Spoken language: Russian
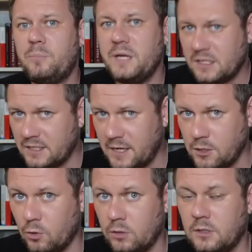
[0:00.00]

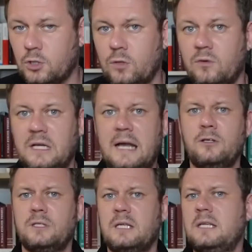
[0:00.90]
признает, что вот
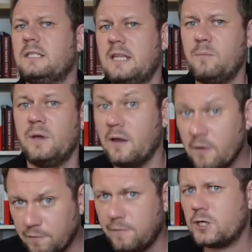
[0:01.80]
оказывается те
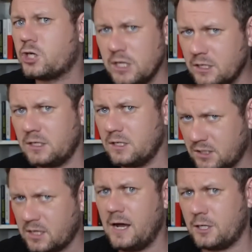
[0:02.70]
самые фашисты
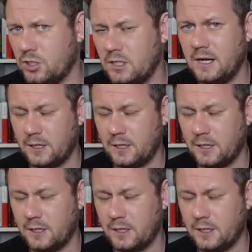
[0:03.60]
страшные,